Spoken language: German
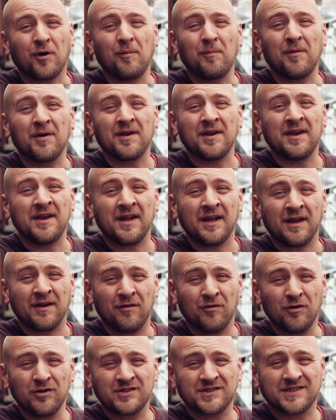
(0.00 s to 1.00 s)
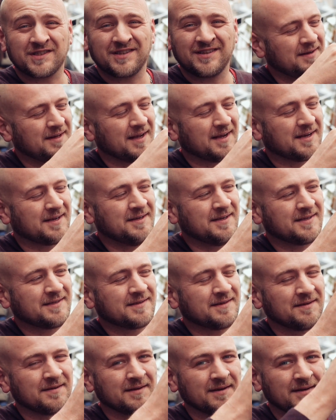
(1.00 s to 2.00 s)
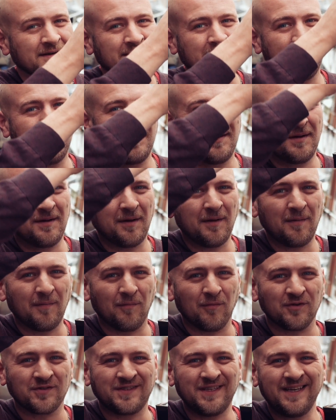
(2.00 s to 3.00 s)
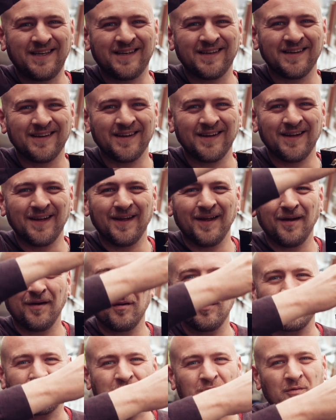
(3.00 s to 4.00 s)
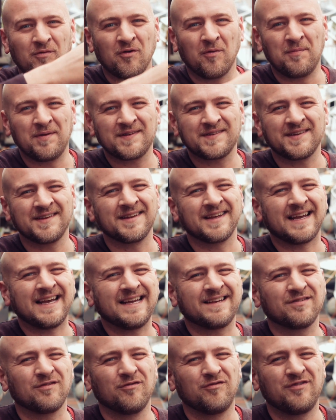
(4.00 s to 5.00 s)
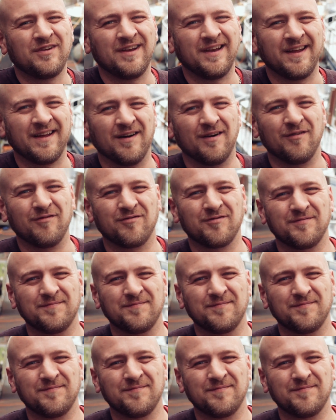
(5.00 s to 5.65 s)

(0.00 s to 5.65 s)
kommt man in den Genuss der knisternden Musik. Es kommt so ein bisschen Retro-Feeling auf.